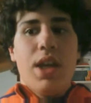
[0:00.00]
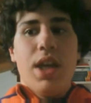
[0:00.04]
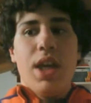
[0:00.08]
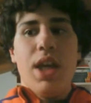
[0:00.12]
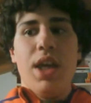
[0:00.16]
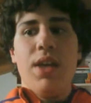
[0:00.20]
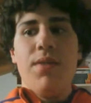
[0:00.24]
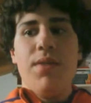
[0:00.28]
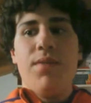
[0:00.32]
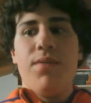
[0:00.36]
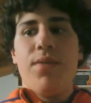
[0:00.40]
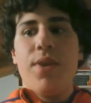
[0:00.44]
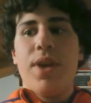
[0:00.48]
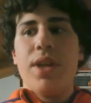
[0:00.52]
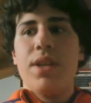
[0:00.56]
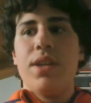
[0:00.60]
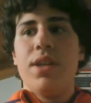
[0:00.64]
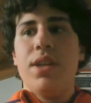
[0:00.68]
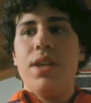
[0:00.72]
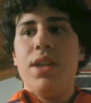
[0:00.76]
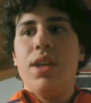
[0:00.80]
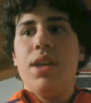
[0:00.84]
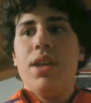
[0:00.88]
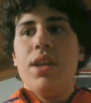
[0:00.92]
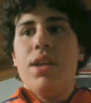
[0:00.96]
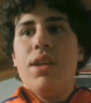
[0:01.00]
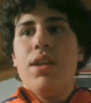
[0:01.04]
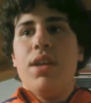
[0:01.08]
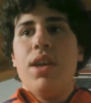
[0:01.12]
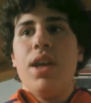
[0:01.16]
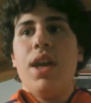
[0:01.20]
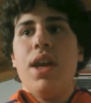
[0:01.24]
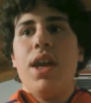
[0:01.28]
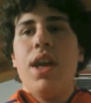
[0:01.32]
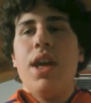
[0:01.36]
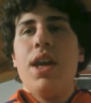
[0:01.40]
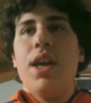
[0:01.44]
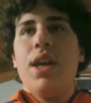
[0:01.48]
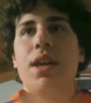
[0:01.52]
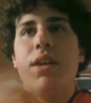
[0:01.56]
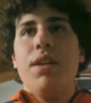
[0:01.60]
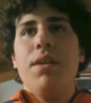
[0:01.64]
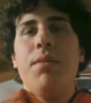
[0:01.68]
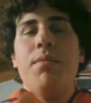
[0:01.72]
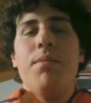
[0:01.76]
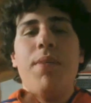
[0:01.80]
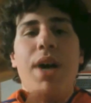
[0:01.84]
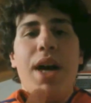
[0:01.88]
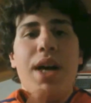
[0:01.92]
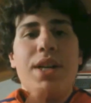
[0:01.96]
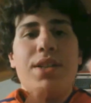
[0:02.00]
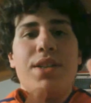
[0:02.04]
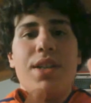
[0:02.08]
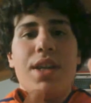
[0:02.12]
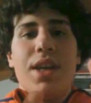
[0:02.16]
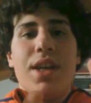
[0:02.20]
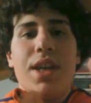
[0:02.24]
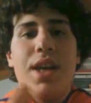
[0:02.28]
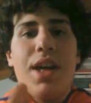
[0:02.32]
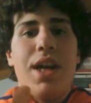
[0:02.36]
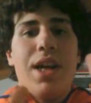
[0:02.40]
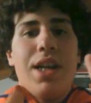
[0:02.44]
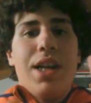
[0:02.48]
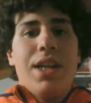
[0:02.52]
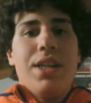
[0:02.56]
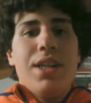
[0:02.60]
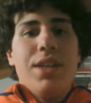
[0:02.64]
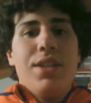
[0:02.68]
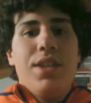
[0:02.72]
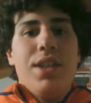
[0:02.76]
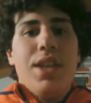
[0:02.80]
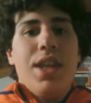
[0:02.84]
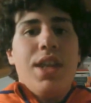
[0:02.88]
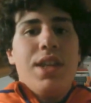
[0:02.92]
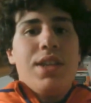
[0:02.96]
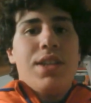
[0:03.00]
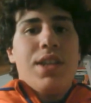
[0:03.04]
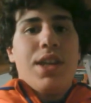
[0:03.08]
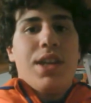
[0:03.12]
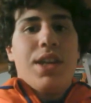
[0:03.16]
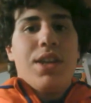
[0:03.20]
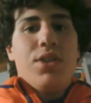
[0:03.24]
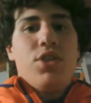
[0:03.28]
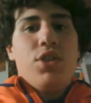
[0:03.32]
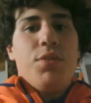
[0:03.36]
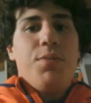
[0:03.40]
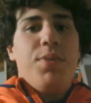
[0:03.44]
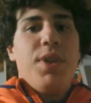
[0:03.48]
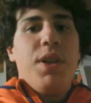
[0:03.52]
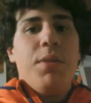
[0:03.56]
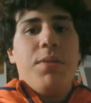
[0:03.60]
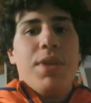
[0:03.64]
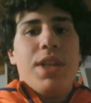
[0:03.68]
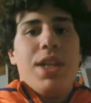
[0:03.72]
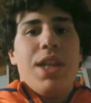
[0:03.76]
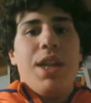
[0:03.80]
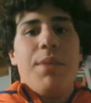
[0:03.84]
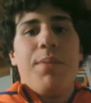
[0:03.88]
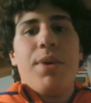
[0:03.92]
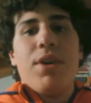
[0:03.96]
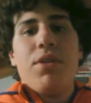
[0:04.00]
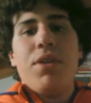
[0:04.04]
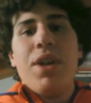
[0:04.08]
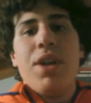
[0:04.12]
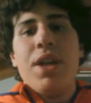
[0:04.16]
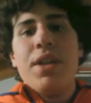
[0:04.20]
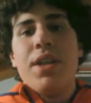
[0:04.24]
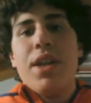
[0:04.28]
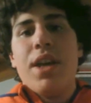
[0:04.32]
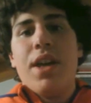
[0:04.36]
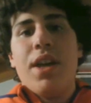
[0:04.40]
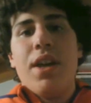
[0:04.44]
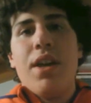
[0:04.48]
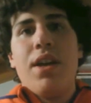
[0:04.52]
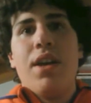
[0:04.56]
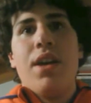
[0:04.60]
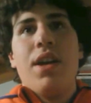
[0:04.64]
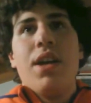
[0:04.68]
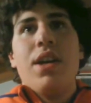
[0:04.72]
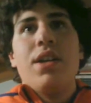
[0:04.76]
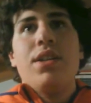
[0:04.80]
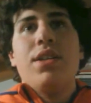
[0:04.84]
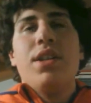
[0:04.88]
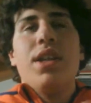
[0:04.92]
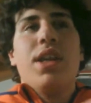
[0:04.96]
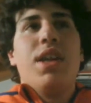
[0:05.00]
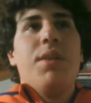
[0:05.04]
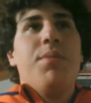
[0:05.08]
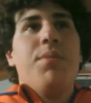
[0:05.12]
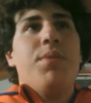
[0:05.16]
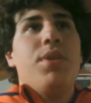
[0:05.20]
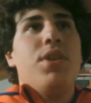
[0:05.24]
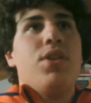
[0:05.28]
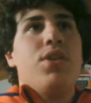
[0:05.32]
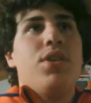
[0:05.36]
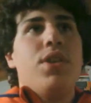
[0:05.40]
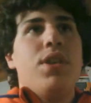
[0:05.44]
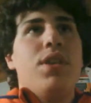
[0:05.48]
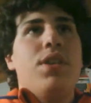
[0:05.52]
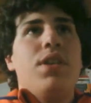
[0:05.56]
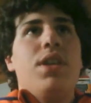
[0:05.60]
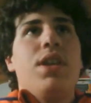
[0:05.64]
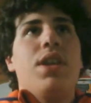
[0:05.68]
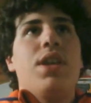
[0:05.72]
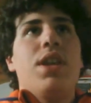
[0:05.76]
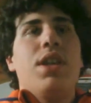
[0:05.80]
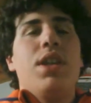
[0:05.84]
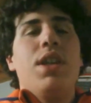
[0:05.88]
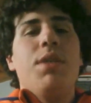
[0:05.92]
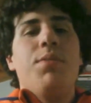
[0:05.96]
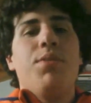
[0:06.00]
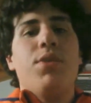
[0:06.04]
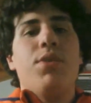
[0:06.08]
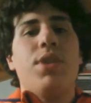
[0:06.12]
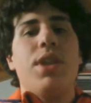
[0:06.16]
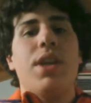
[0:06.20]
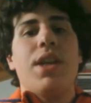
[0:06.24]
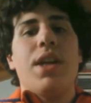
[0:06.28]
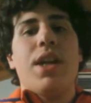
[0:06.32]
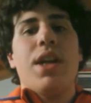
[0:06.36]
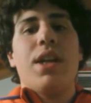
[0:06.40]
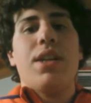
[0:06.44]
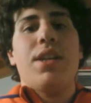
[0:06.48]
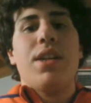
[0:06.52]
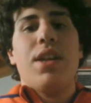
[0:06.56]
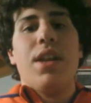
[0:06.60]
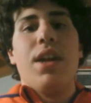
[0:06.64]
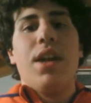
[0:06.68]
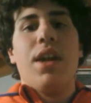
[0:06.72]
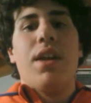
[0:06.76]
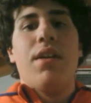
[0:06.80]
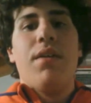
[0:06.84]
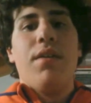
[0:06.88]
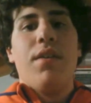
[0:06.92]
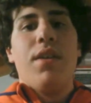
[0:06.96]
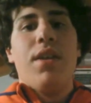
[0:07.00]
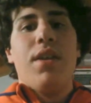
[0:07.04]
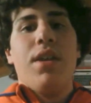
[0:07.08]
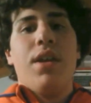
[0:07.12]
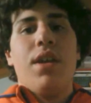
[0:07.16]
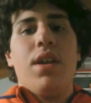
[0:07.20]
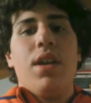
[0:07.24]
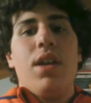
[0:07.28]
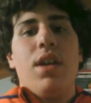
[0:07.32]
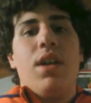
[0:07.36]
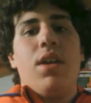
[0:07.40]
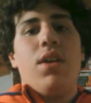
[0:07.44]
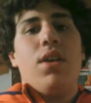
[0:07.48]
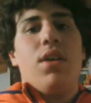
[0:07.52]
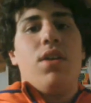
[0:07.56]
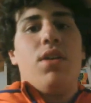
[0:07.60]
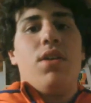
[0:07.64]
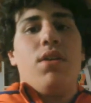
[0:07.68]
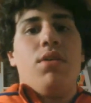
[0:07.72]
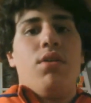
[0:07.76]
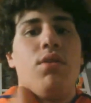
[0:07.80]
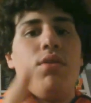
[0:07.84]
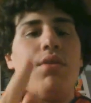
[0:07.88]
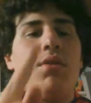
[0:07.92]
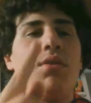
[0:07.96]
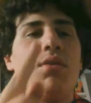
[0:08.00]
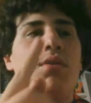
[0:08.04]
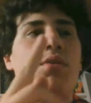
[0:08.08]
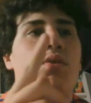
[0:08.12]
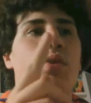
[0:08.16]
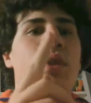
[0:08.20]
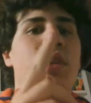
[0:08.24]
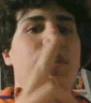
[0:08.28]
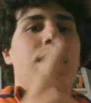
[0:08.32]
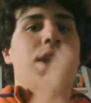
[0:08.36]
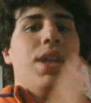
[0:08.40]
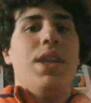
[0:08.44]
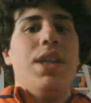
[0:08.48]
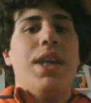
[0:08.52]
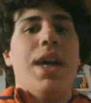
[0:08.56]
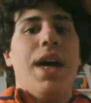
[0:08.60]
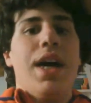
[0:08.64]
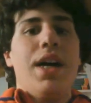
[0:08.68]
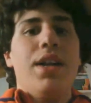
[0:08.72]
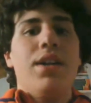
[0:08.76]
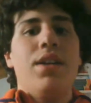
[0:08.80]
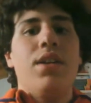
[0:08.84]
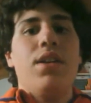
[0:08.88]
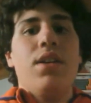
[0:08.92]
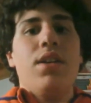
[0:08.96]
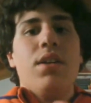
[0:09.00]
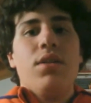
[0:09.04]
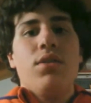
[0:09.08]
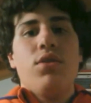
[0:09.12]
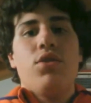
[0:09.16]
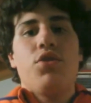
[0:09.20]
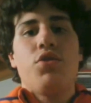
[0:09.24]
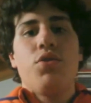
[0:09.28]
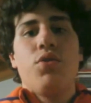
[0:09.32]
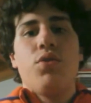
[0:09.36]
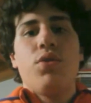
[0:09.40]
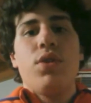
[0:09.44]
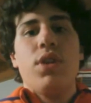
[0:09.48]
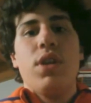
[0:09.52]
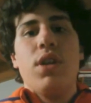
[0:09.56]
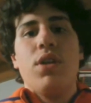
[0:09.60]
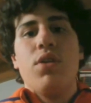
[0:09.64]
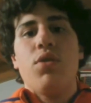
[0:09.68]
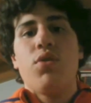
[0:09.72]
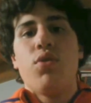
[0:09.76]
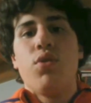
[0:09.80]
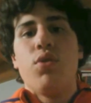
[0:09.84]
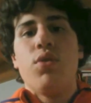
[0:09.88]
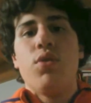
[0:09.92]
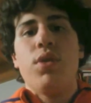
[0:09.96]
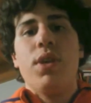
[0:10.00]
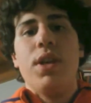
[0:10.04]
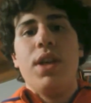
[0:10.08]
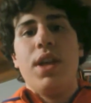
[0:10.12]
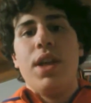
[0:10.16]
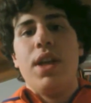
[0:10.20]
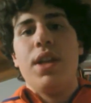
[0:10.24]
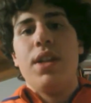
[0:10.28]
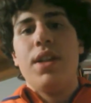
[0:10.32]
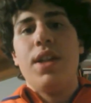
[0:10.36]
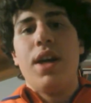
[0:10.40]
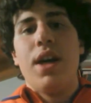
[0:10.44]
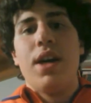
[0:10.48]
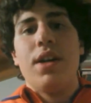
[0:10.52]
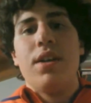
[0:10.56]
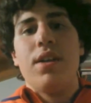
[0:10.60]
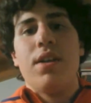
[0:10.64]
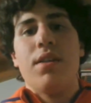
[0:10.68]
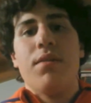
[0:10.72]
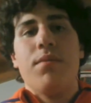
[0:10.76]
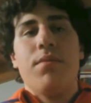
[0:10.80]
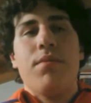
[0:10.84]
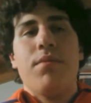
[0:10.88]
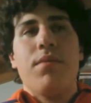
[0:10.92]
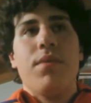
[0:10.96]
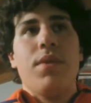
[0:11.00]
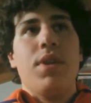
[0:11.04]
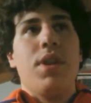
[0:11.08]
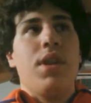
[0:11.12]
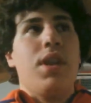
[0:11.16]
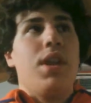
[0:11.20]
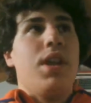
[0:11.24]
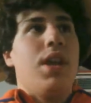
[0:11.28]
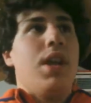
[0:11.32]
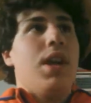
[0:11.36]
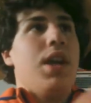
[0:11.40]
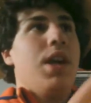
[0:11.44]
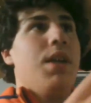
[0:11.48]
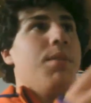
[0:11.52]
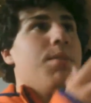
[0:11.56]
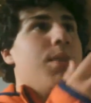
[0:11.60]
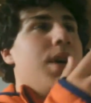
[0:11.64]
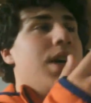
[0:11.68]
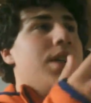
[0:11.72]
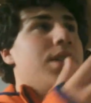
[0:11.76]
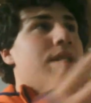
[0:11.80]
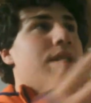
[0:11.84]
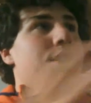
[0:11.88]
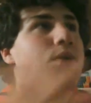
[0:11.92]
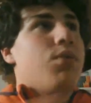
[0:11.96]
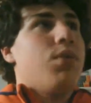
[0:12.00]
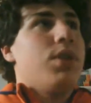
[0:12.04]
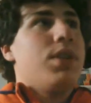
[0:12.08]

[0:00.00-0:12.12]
E infatti e in base alla desinenza che c'è prima della parola dere si capisce di che tipo di carattere è. Quindi yan, tsun, kun e dan. In base a